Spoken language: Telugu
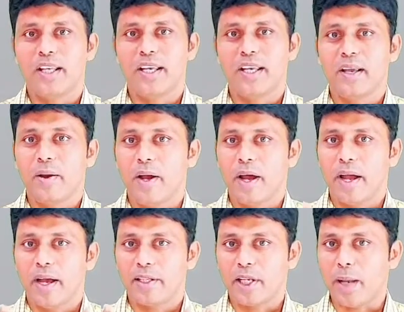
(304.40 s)
అనేది
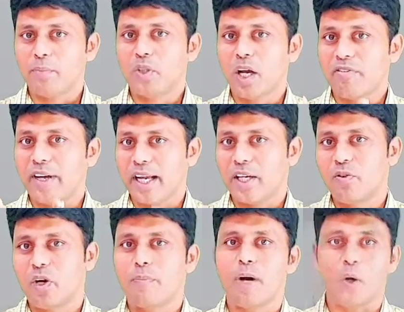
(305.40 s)
అడ్వర్బ్ ఆఫ్
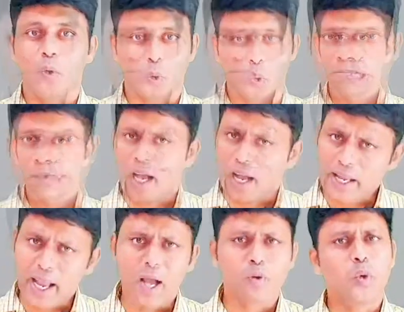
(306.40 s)
టైం అవుతుంది ఐ
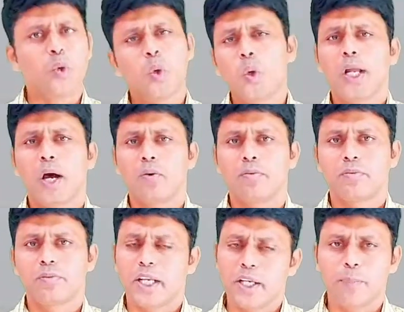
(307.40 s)
హ్యావ్ టు గో నౌ
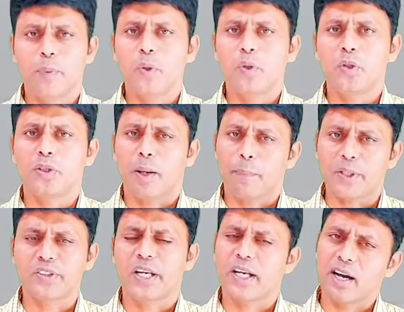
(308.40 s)
నేను ఇప్పుడు
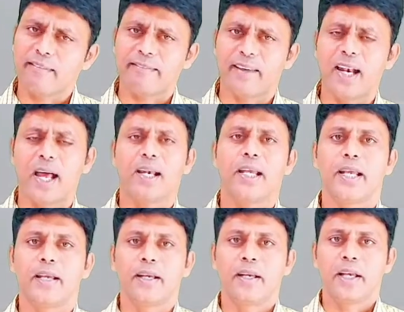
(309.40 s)
తప్పనిసరిగా వెళ్ళాలి
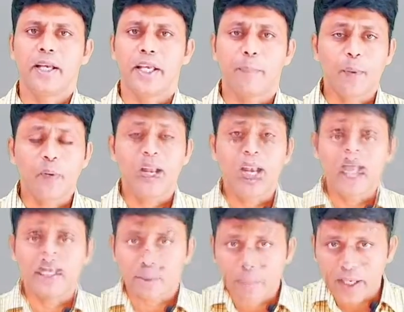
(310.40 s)
ఎప్పుడు
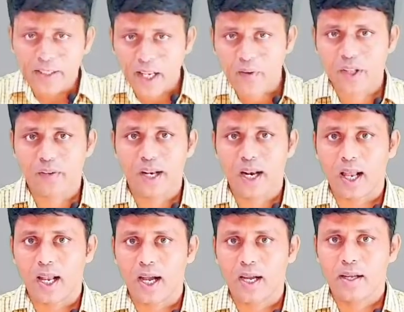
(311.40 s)
వెళ్ళాలి అయిన తర్వాత
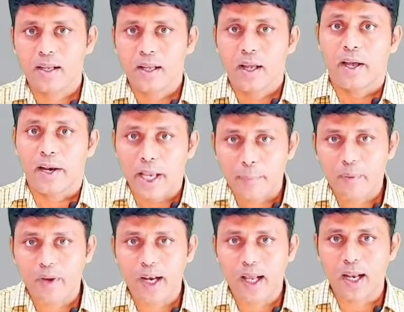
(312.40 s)
వెళ్ళాలా
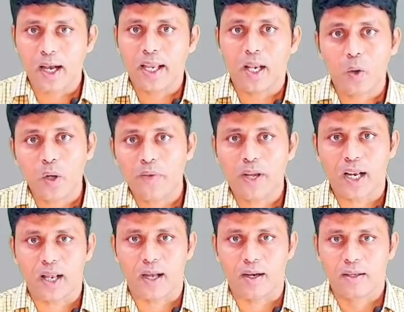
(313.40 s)
రేపు వెళ్ళాలా ఎల్లుండి
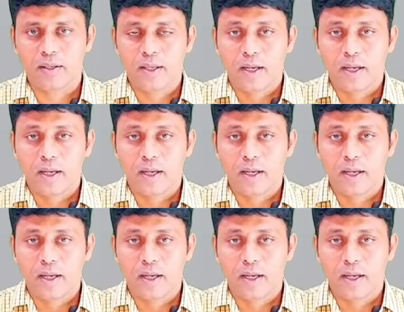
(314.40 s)
వెళ్ళాలా